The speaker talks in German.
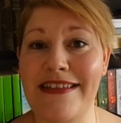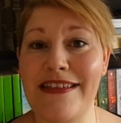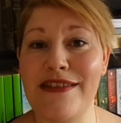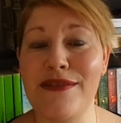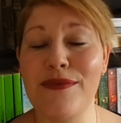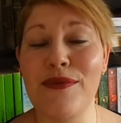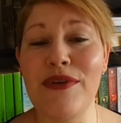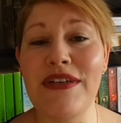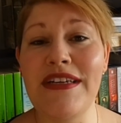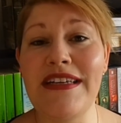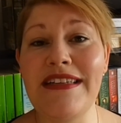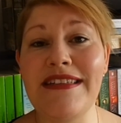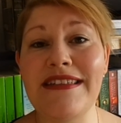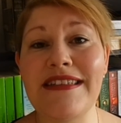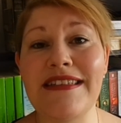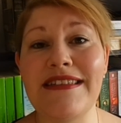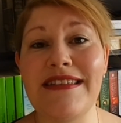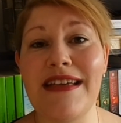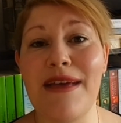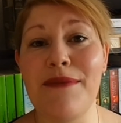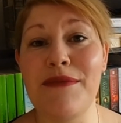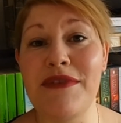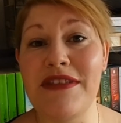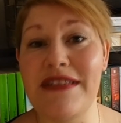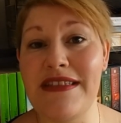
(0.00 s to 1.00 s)
Es wurden
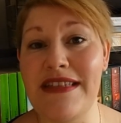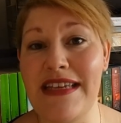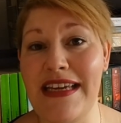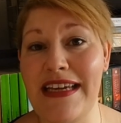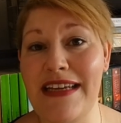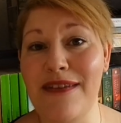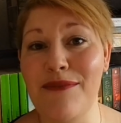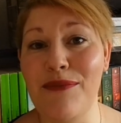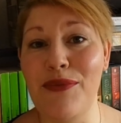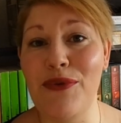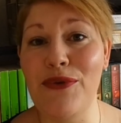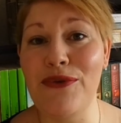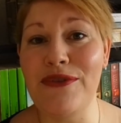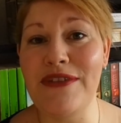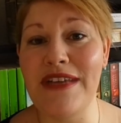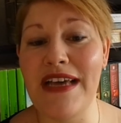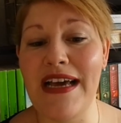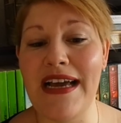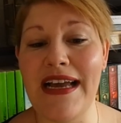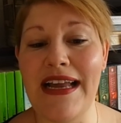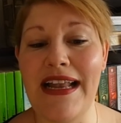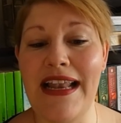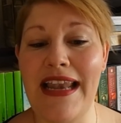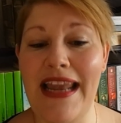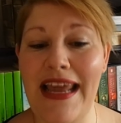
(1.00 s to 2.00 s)
insgesamt 10
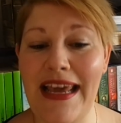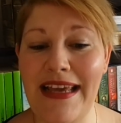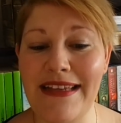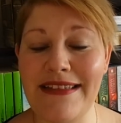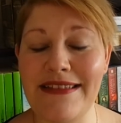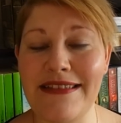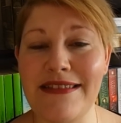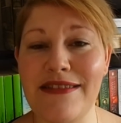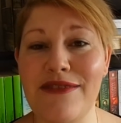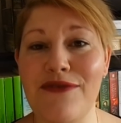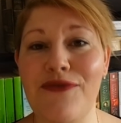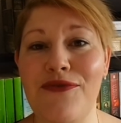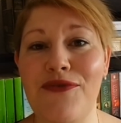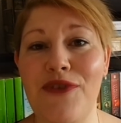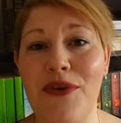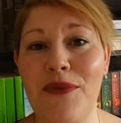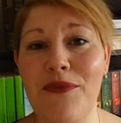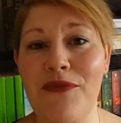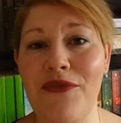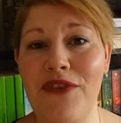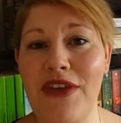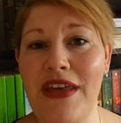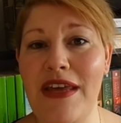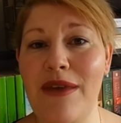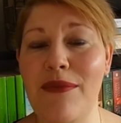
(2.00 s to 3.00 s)
Bücher gelesen,
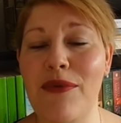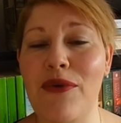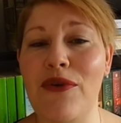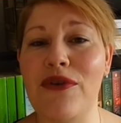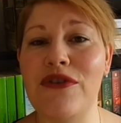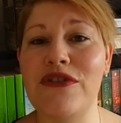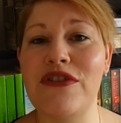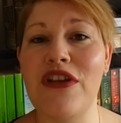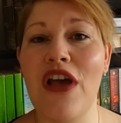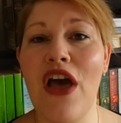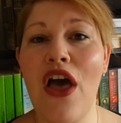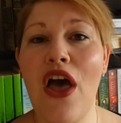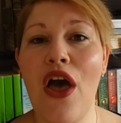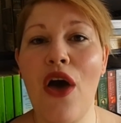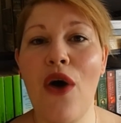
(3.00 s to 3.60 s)
5 E-Books